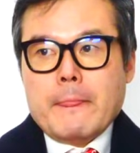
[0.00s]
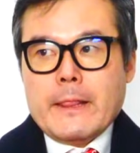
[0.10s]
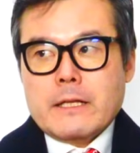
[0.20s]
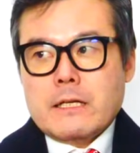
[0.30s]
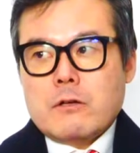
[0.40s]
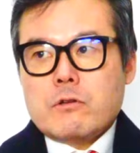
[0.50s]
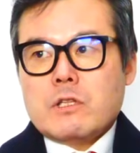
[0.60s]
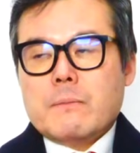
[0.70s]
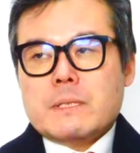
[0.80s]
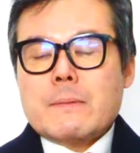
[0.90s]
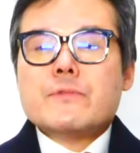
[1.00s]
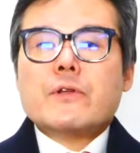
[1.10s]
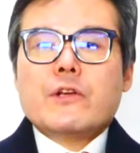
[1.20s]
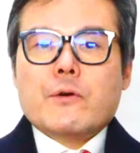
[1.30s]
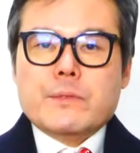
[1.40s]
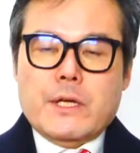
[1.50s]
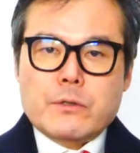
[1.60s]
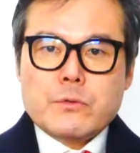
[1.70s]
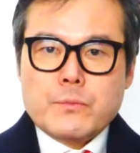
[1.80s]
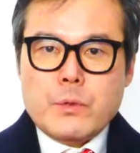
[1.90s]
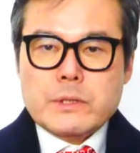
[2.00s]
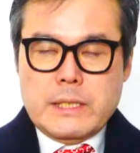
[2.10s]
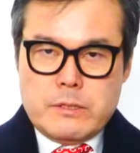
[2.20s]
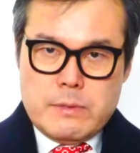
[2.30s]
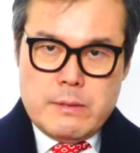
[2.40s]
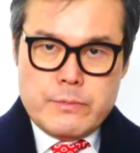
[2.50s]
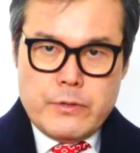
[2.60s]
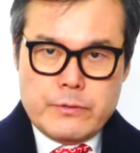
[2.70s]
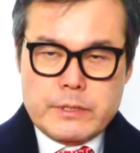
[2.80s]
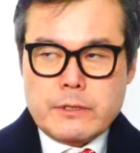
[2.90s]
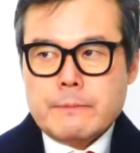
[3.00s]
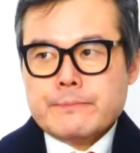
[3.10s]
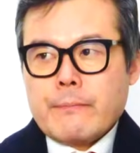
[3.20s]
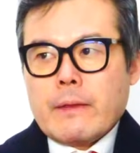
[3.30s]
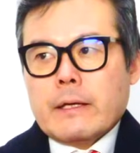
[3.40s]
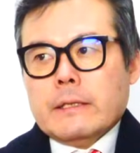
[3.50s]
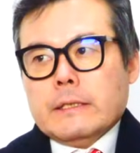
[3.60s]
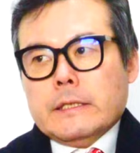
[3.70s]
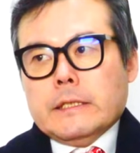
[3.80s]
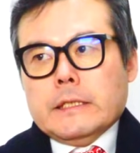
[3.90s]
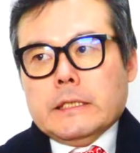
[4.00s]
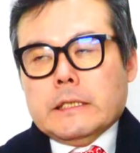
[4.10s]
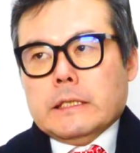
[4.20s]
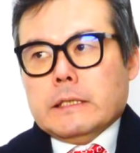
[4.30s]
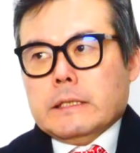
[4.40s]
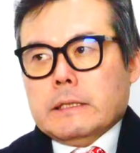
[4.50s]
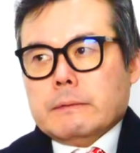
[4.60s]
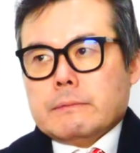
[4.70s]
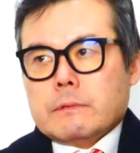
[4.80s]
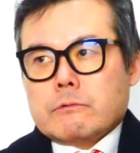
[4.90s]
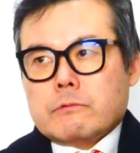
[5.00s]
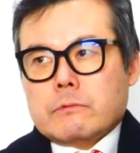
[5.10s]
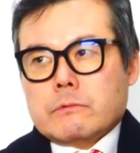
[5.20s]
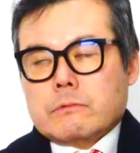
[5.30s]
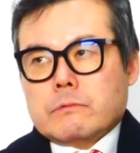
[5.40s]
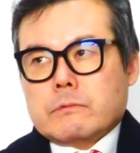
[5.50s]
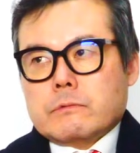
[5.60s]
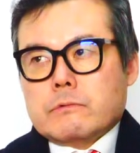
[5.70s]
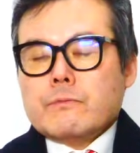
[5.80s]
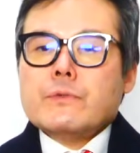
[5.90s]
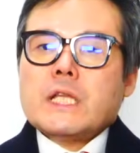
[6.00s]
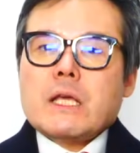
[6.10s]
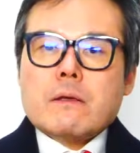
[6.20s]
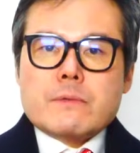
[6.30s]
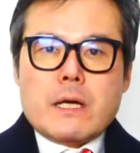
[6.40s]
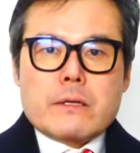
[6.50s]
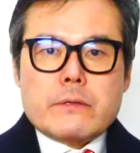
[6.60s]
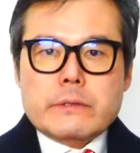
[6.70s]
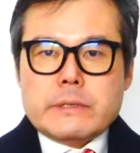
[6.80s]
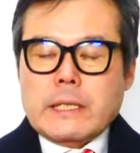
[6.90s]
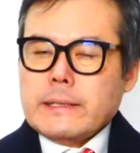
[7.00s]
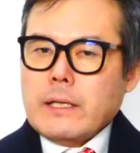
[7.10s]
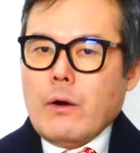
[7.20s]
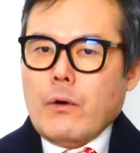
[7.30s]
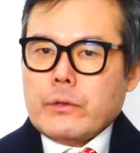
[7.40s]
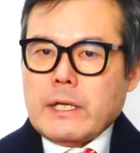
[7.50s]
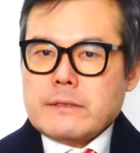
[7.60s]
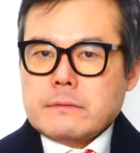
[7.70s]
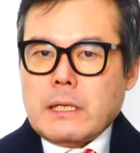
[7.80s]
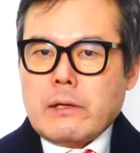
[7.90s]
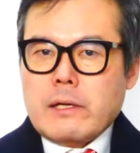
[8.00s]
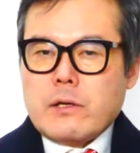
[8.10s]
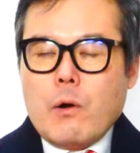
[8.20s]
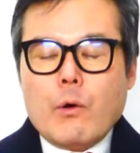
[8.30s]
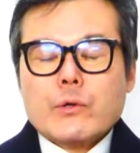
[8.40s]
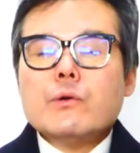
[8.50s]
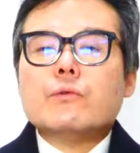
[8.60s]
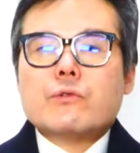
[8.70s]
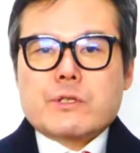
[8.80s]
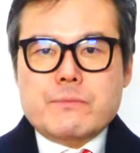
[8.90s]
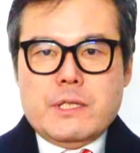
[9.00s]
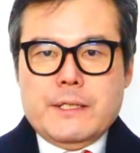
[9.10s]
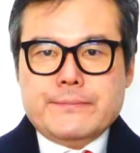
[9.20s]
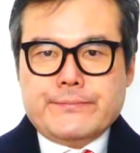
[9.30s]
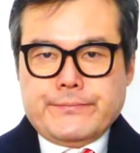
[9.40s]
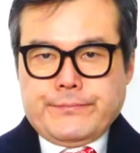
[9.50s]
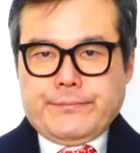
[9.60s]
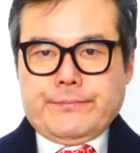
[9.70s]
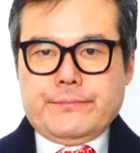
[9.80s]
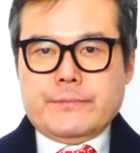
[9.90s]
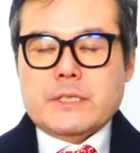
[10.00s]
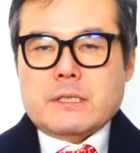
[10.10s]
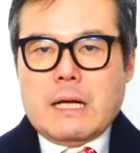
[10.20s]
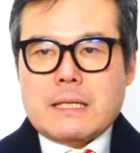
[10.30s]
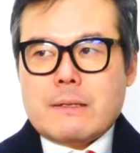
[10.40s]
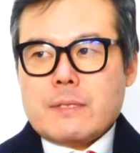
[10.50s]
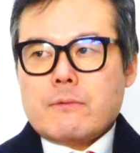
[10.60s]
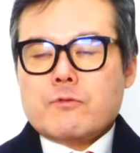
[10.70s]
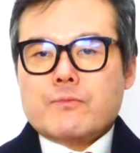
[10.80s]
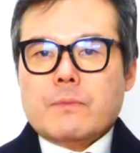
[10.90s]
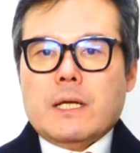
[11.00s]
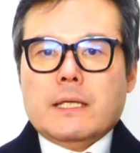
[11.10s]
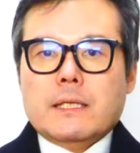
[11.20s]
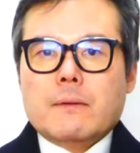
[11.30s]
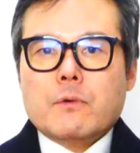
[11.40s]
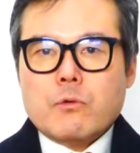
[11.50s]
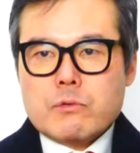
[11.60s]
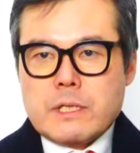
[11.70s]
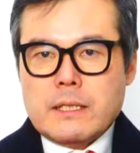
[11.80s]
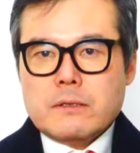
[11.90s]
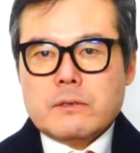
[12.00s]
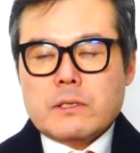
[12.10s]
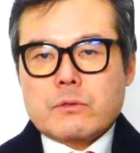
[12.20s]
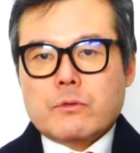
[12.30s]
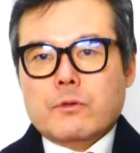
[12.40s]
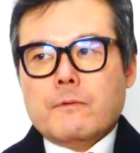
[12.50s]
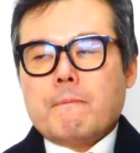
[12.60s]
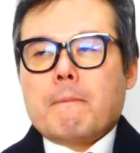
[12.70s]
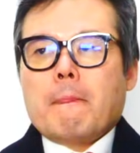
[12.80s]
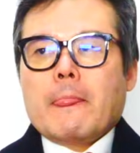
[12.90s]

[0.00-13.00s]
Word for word: 음, 그러니까 거기도 아마 3선일 겁니다. 영등포 을에서만 3선. 그래서 어, 국민의 입장에서는 상당히 어, 타, 탄원하기 어려운 곳입니다. 음, 강남 3구뿐만 아니라 뭐 용산 이런 데서도